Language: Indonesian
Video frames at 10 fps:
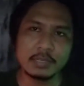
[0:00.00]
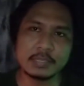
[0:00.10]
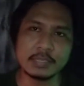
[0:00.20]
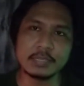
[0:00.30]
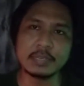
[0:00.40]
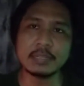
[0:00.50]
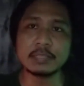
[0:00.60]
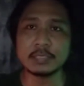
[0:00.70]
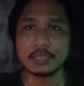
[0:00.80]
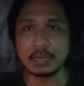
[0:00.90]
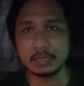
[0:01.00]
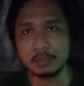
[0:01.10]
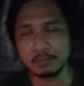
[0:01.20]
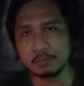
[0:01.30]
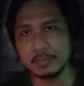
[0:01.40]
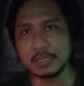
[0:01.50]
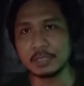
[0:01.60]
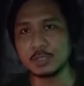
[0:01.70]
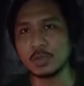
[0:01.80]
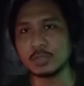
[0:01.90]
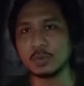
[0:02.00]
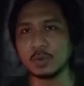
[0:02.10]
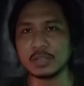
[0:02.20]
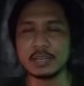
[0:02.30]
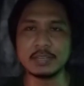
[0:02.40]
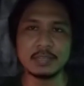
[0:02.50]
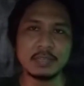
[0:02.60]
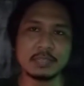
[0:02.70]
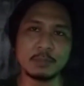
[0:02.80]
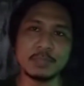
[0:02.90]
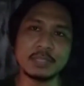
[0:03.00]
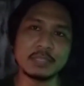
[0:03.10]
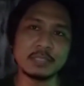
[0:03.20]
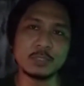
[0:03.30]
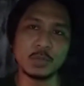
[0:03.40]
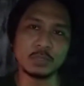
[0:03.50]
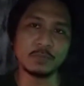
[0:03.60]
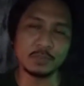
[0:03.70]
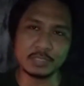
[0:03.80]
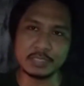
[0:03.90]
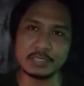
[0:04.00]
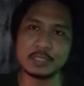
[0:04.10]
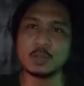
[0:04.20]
sehingga terjalin menjadi suatu organ dan menjadi suatu fungsi.